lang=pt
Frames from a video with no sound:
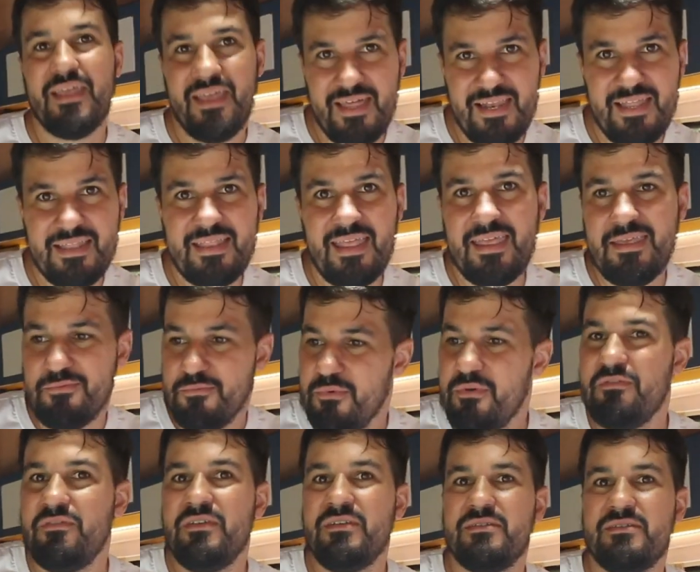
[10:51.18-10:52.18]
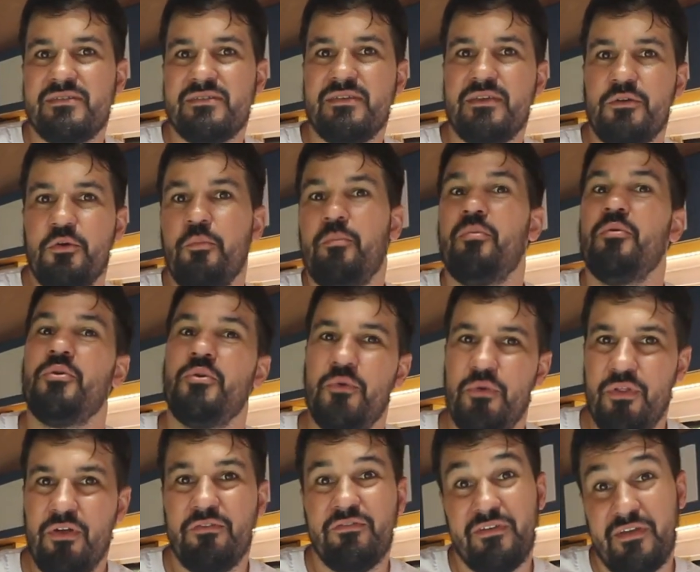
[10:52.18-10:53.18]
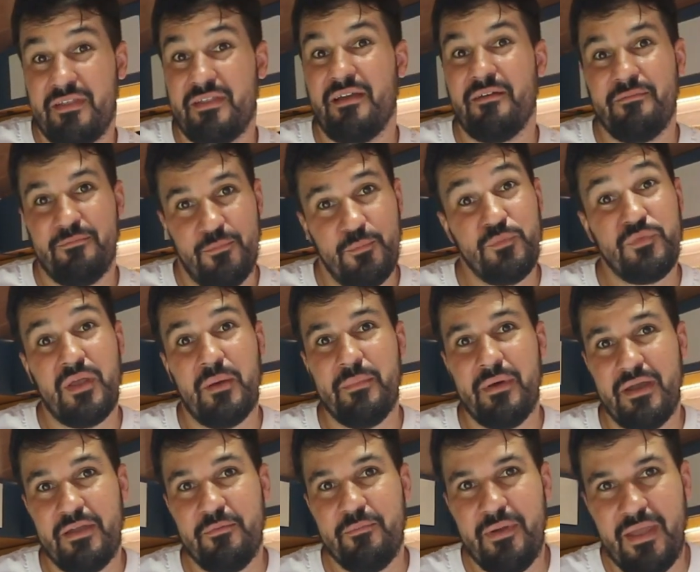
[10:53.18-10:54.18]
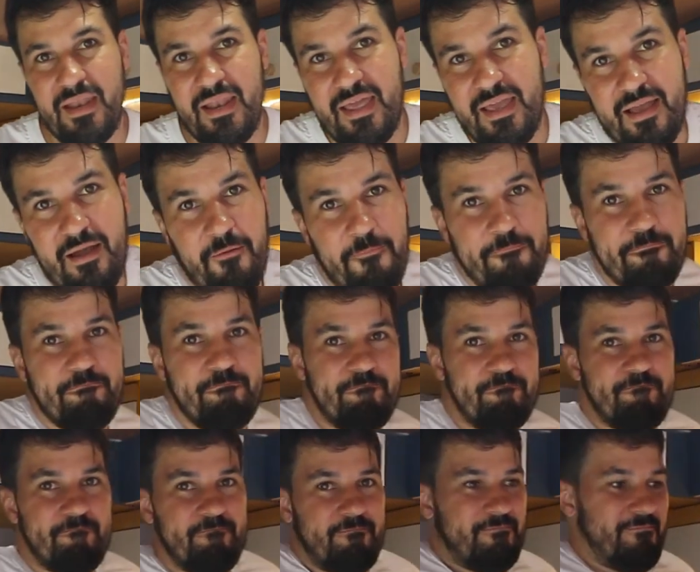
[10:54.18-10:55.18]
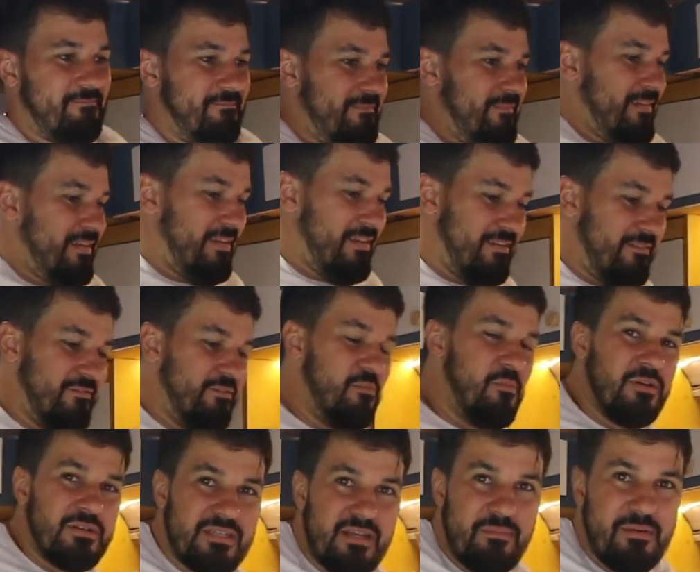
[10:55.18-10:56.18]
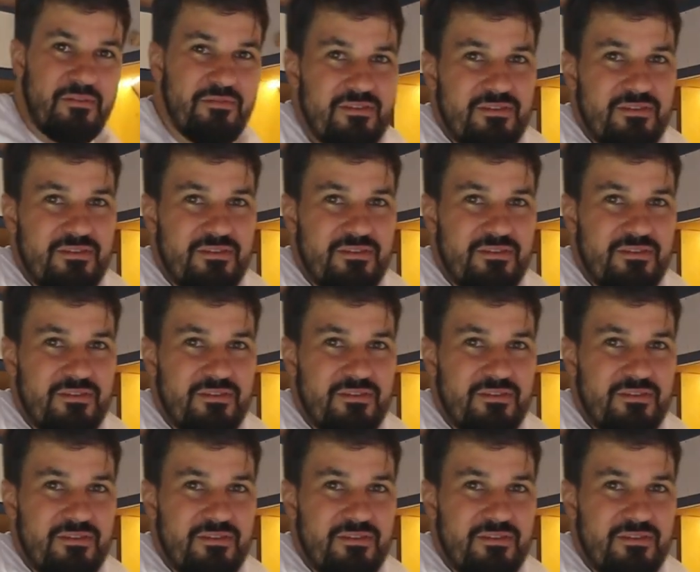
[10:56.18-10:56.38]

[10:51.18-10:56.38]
Ela tem 1,25 por 1,90, um tamanho bem legal. Vou mostrar para